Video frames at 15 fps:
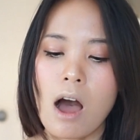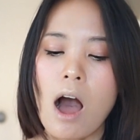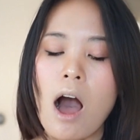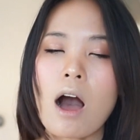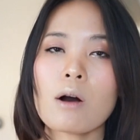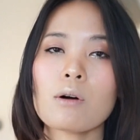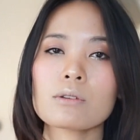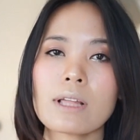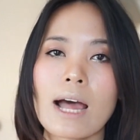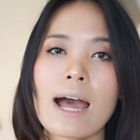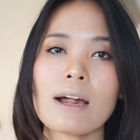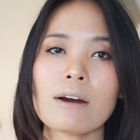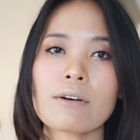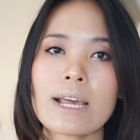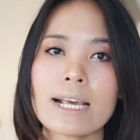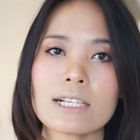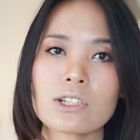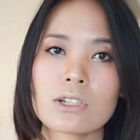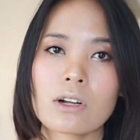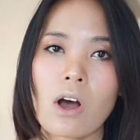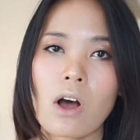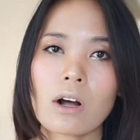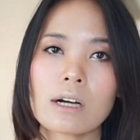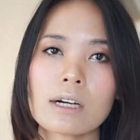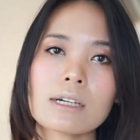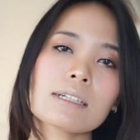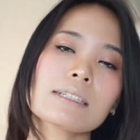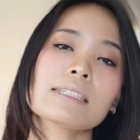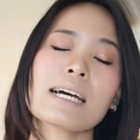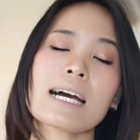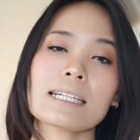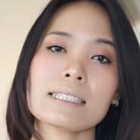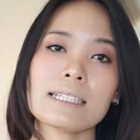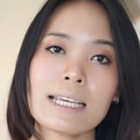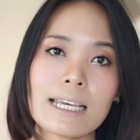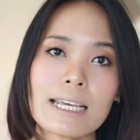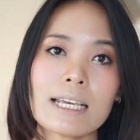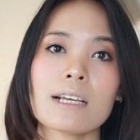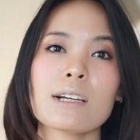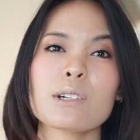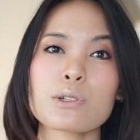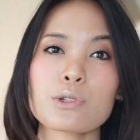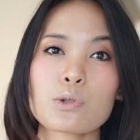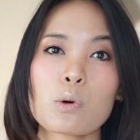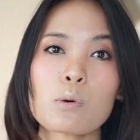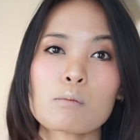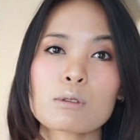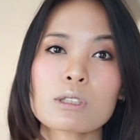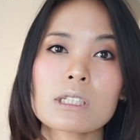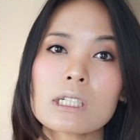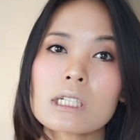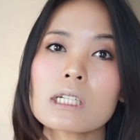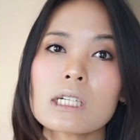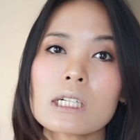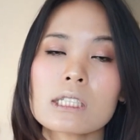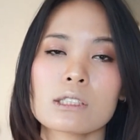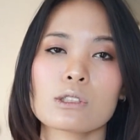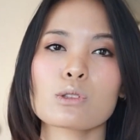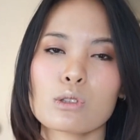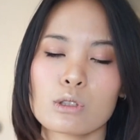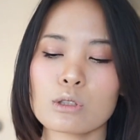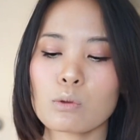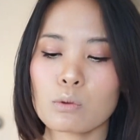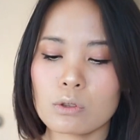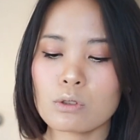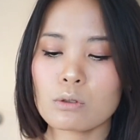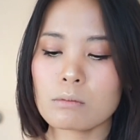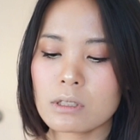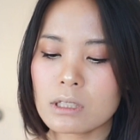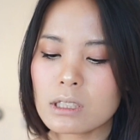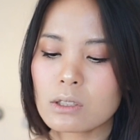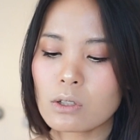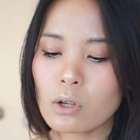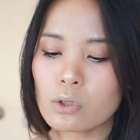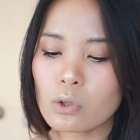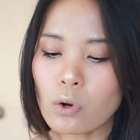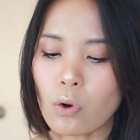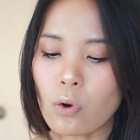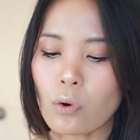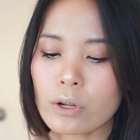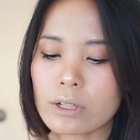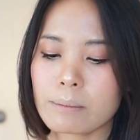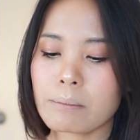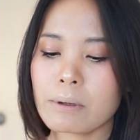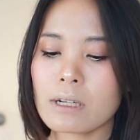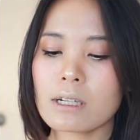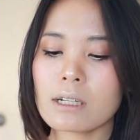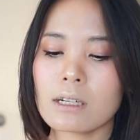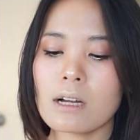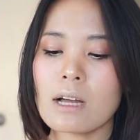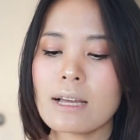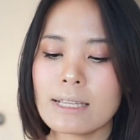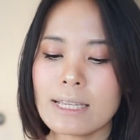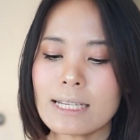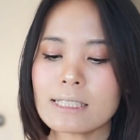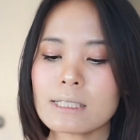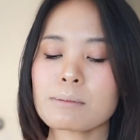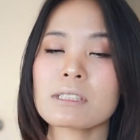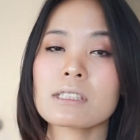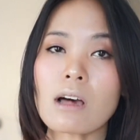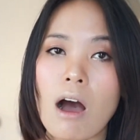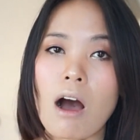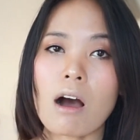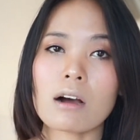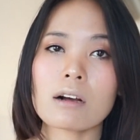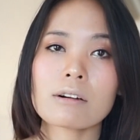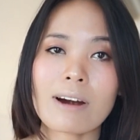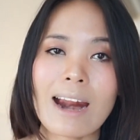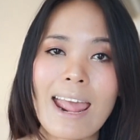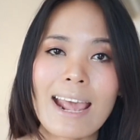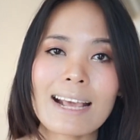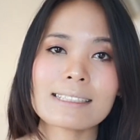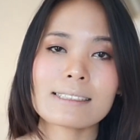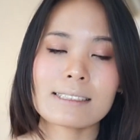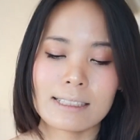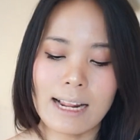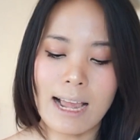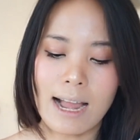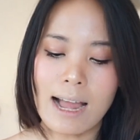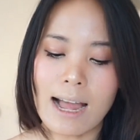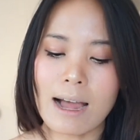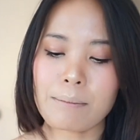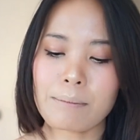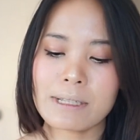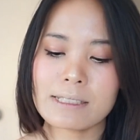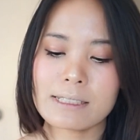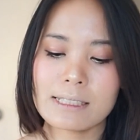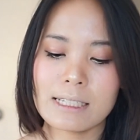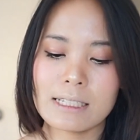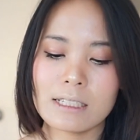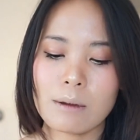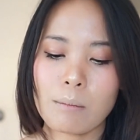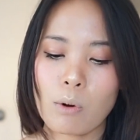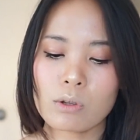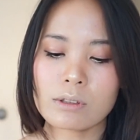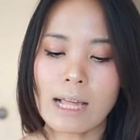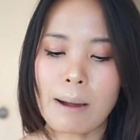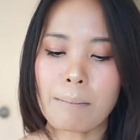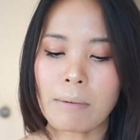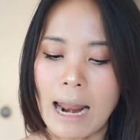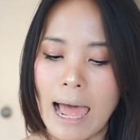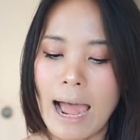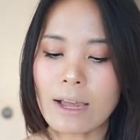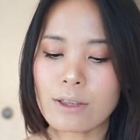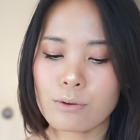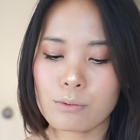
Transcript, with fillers: อัลต้าริชก็คือเนื้อที่ชุ่มชื่นสุดๆ ชุ่มชื่นโคตรๆเออ22เกร e นะคะเป็นสีที่โบตามล่าอ